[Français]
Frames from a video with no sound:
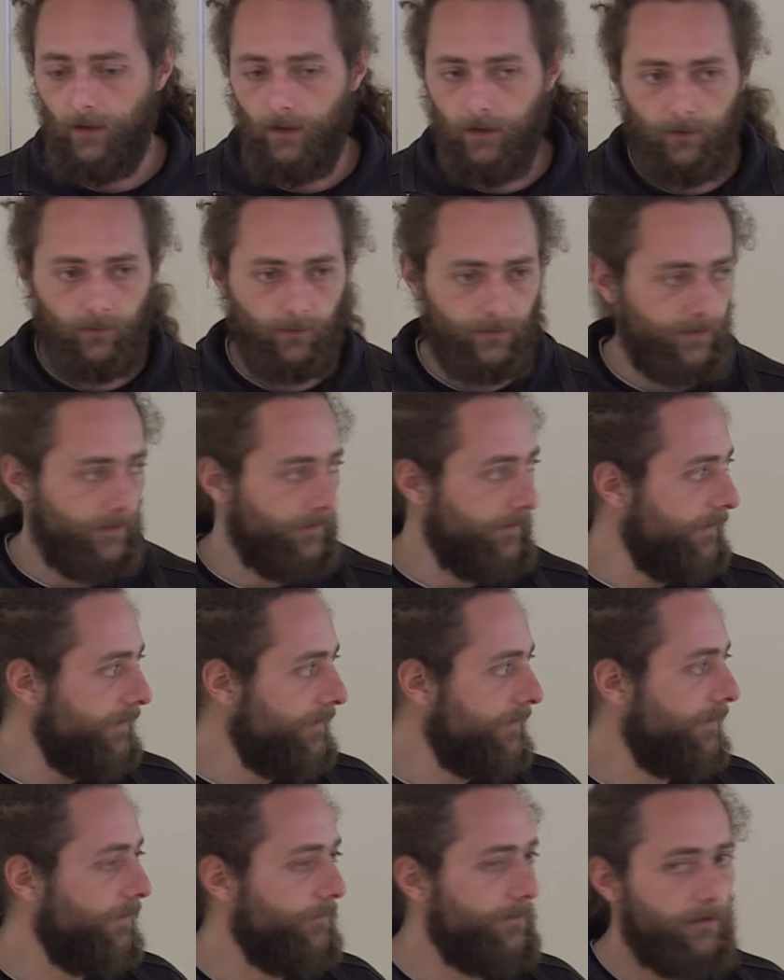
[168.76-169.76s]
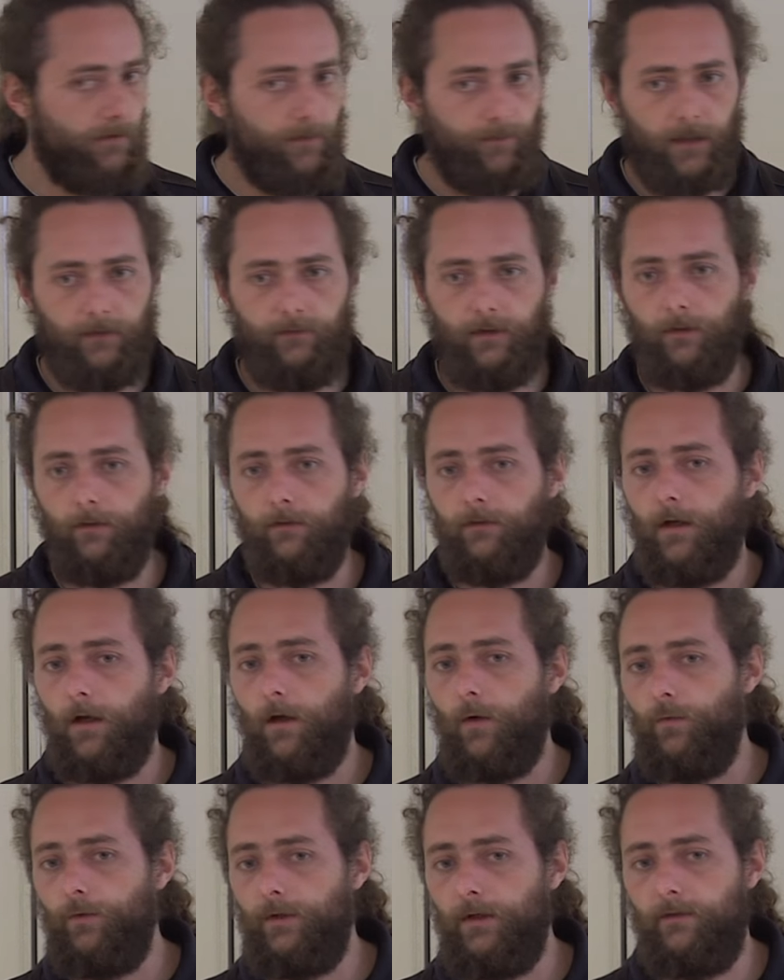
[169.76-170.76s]
Et donc, c'était des sols où il n'y avait pas de vers de
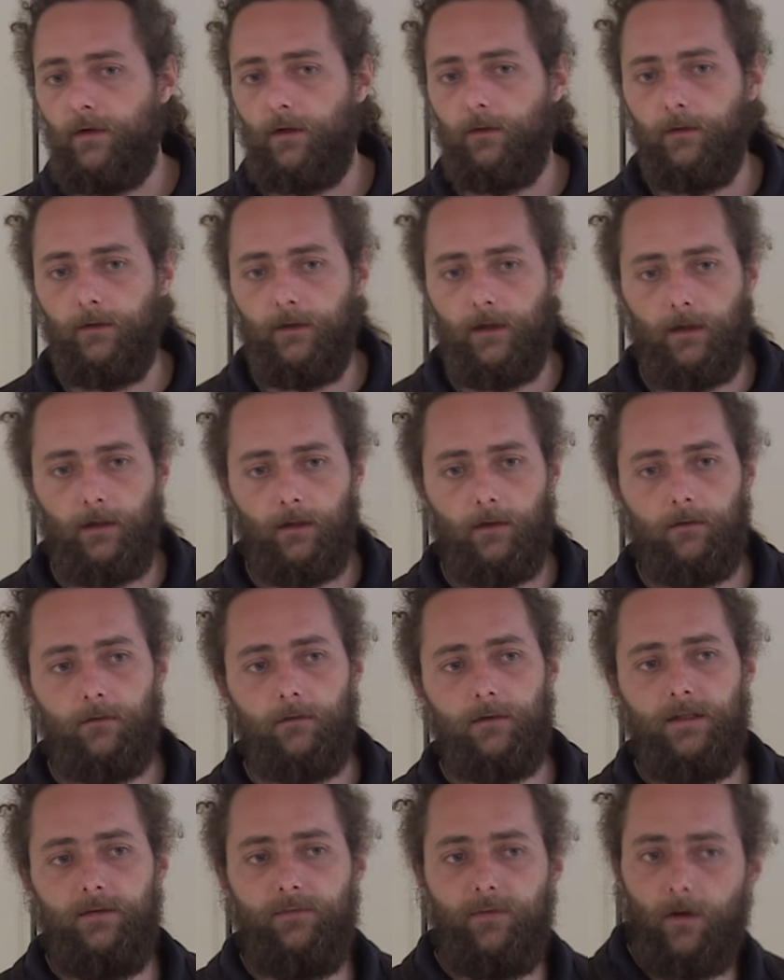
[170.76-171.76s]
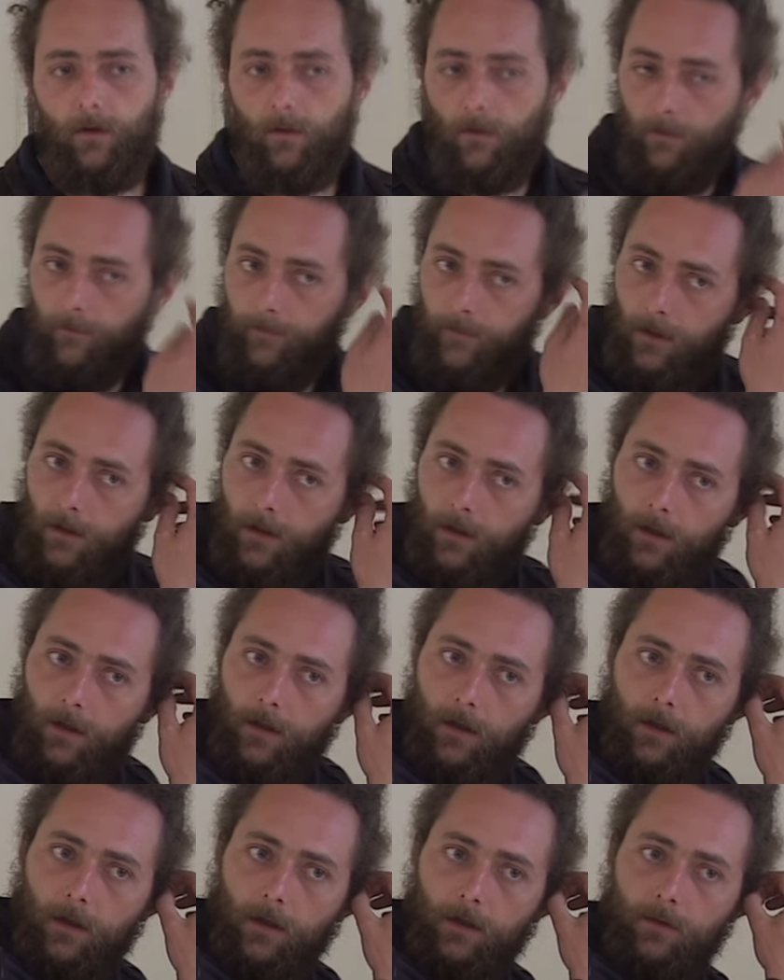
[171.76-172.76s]
terre ou des vers de terre différents
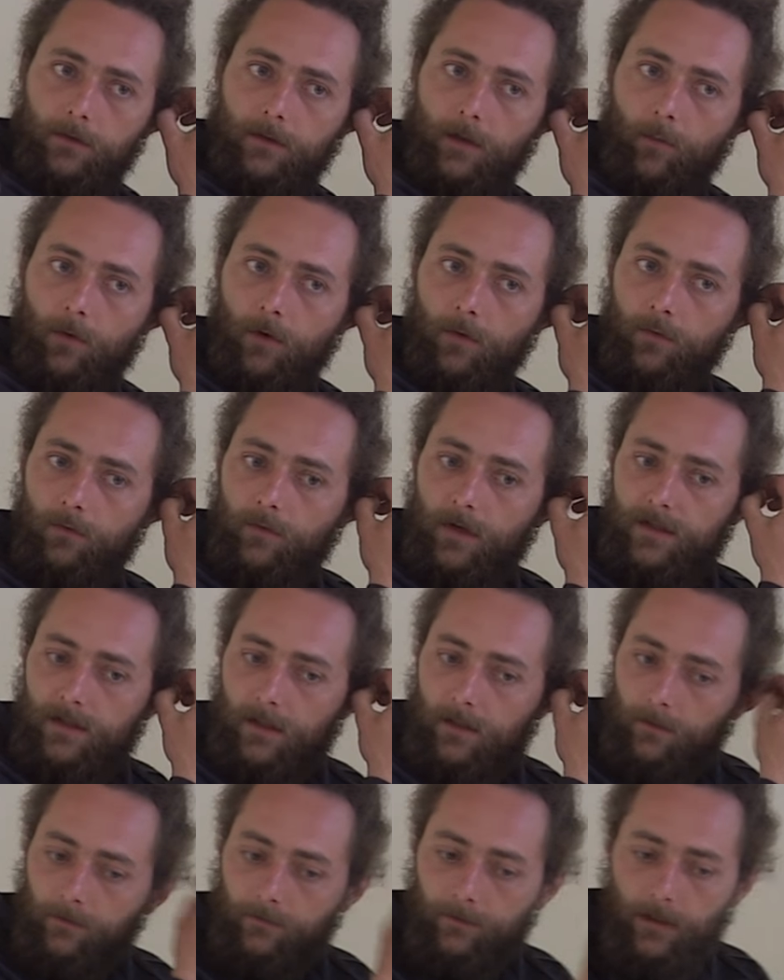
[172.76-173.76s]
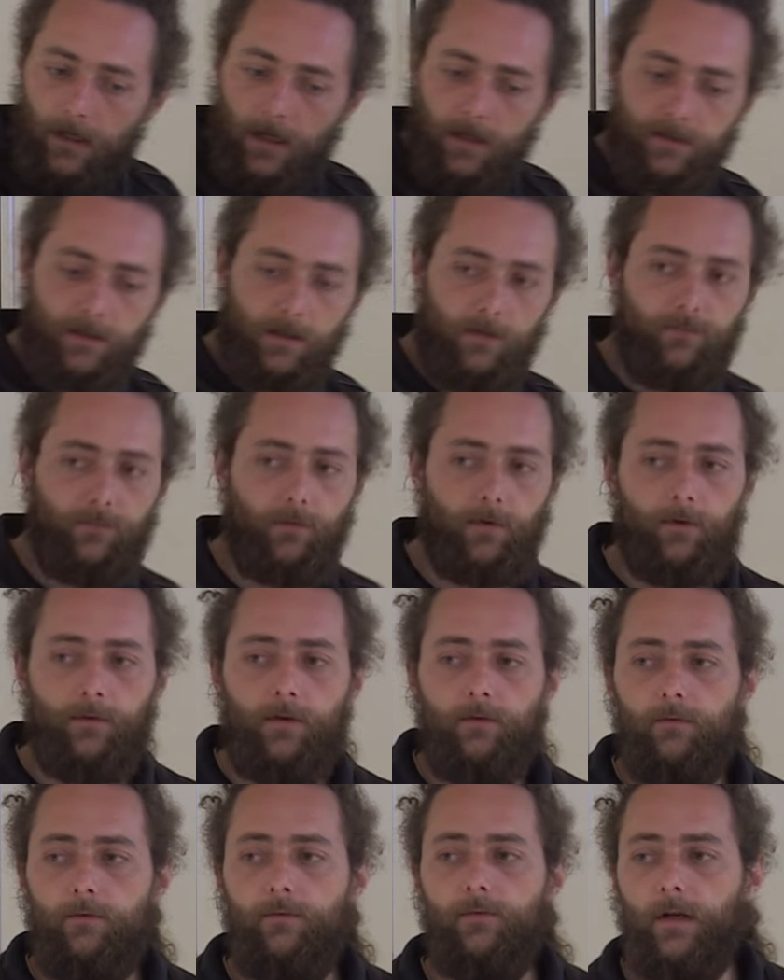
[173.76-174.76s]
et notamment en Nouvelle-Zélande, on a rasé la forêt, on
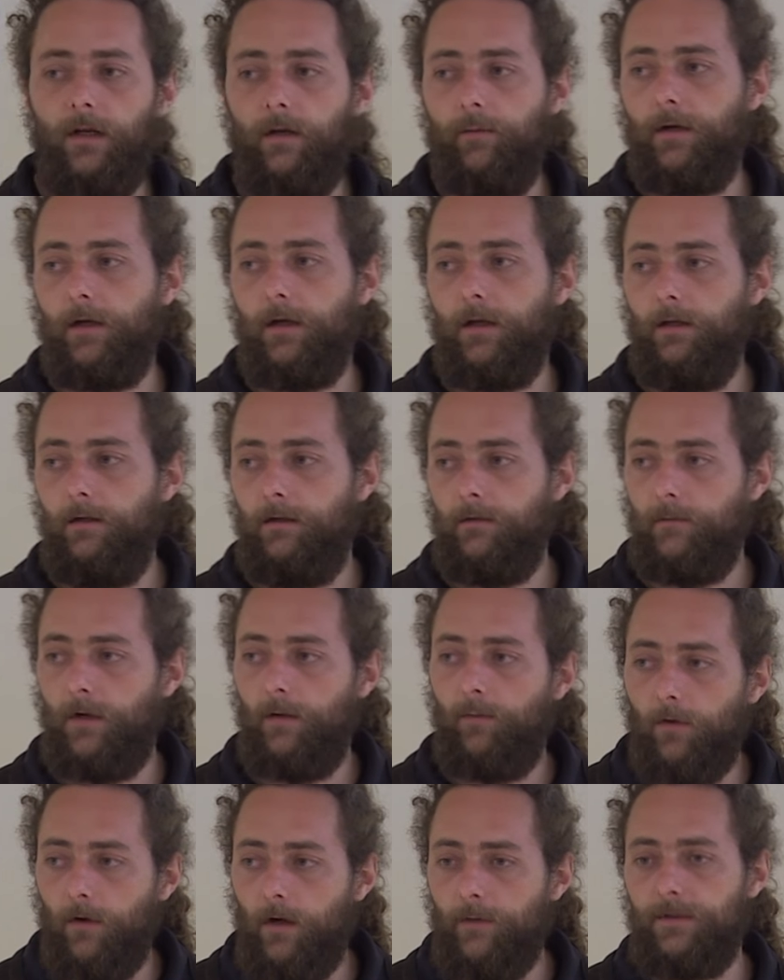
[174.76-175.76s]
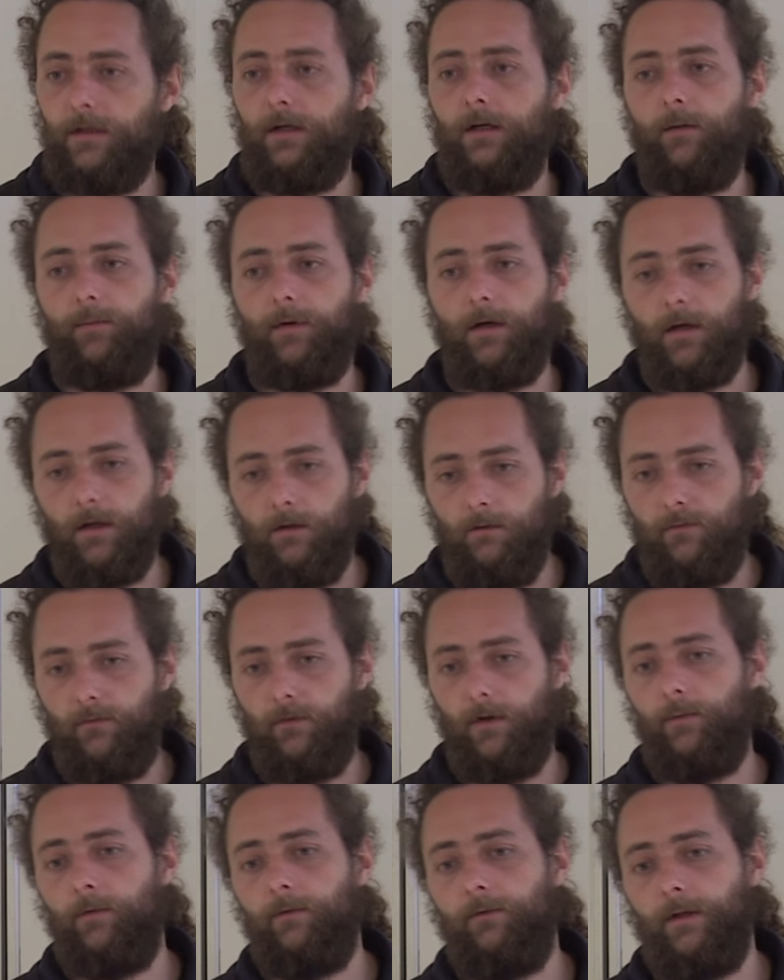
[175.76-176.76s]
a voulu faire de la prairie. Bah, le problème, c'est que la prairie, il lui
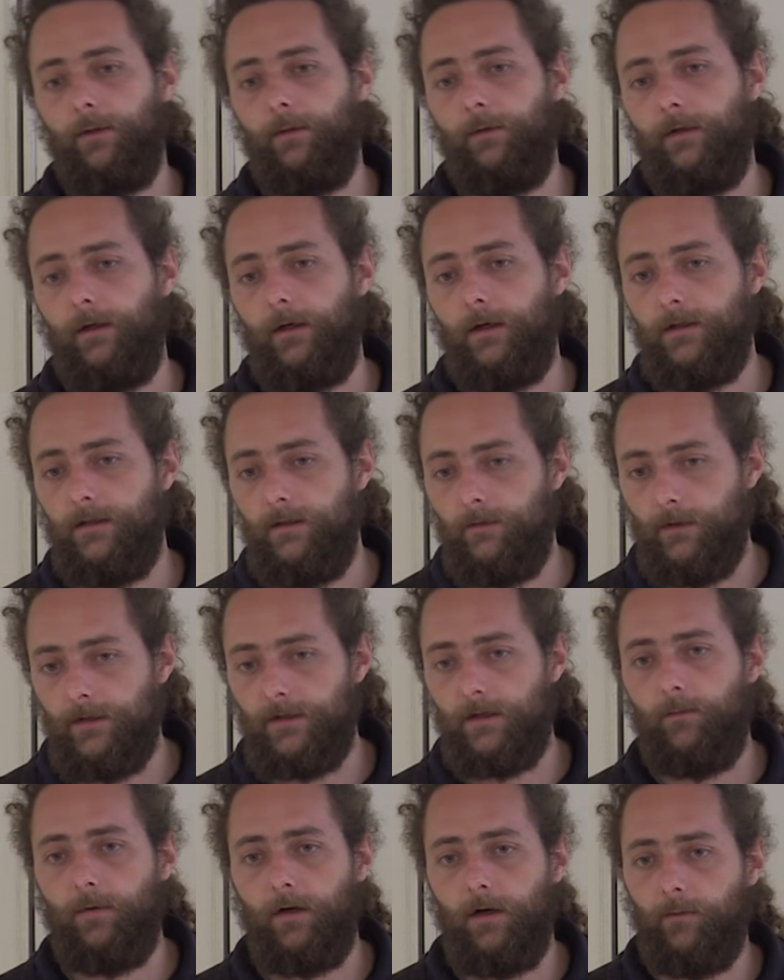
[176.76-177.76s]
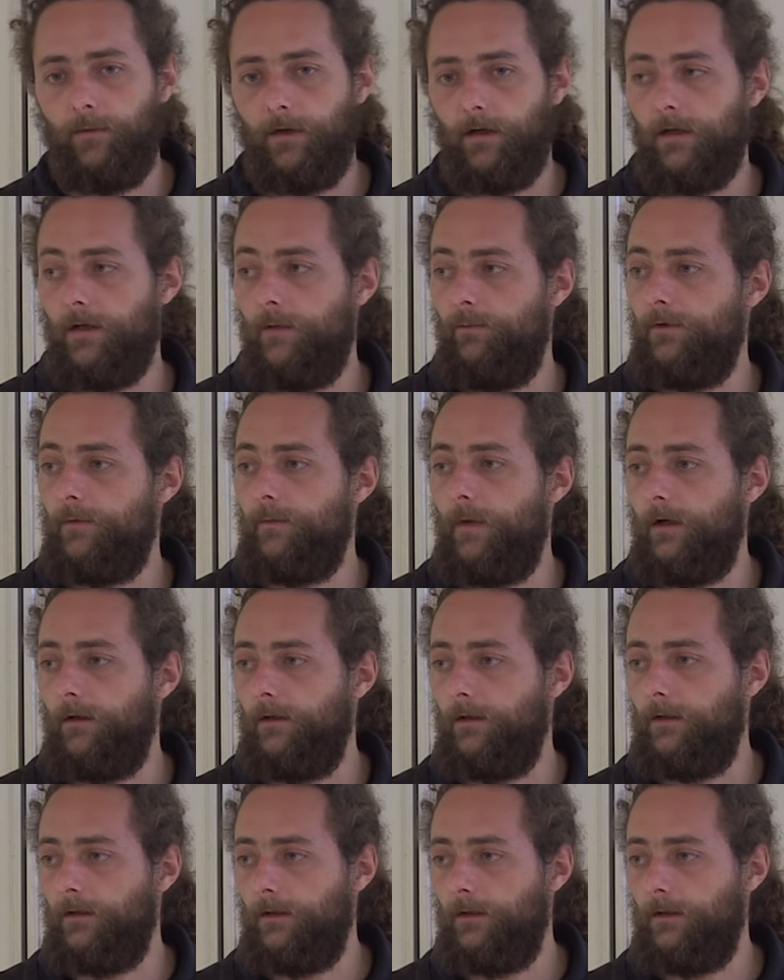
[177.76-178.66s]
faut les bons vers de terre. Et si on les a pas, la prairie, elle pousse mal.